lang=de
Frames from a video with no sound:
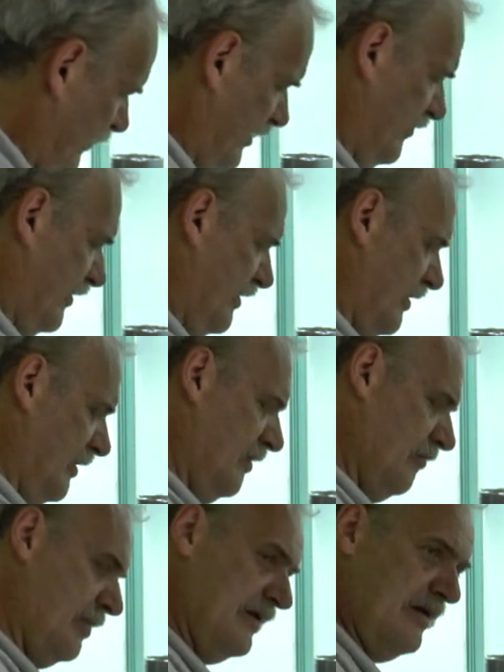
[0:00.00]
Hier wird die
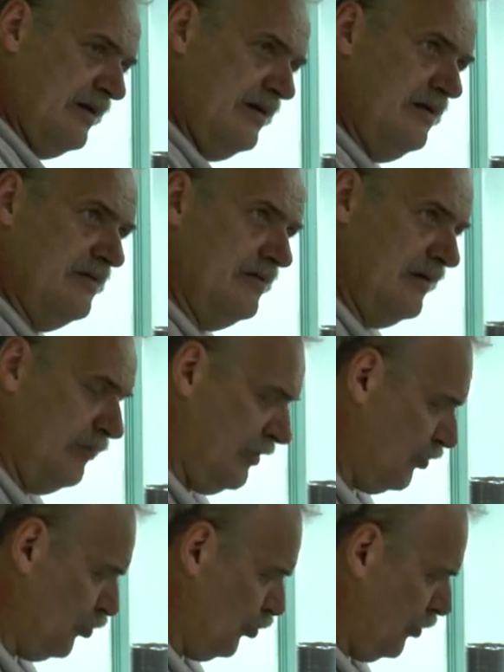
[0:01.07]
Batterie
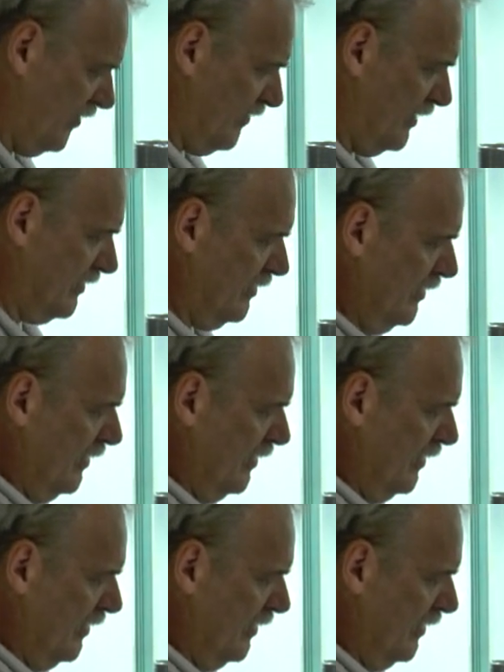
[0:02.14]
Temperatur überwacht.